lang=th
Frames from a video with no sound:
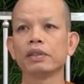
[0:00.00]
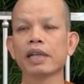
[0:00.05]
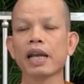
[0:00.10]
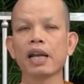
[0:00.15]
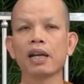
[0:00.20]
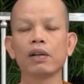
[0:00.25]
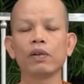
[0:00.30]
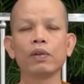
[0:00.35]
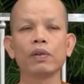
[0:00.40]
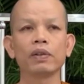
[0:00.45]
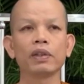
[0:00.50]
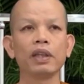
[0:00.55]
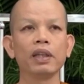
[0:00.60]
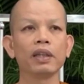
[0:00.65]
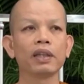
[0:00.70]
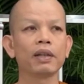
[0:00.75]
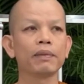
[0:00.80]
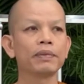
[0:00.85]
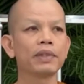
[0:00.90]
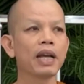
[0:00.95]
ชานโล
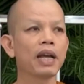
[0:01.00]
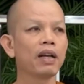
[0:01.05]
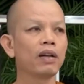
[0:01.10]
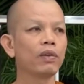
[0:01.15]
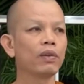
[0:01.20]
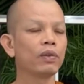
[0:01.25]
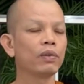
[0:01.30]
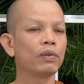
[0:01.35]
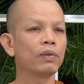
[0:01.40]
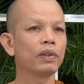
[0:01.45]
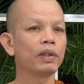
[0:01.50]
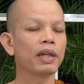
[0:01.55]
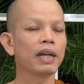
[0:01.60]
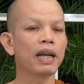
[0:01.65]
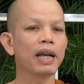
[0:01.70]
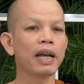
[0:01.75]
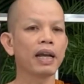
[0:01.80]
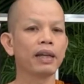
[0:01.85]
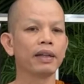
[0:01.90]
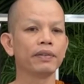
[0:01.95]
กีกับชานโลกุต
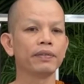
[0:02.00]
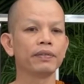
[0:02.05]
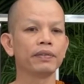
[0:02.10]
ละ